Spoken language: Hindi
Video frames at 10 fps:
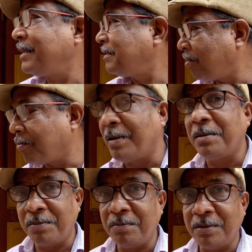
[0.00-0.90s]
ऐसा ही
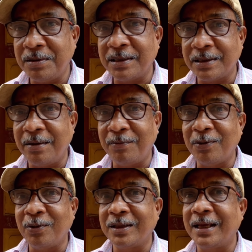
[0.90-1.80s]
नॉर्मल जैसा
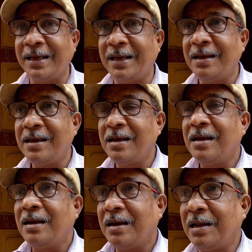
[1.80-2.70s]
हम लोग होते
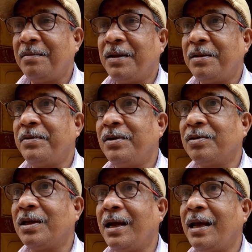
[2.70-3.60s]
गरीब
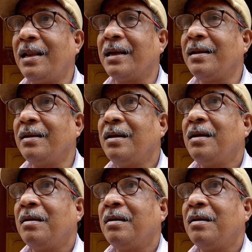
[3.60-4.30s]
आदमी होता है लेकिन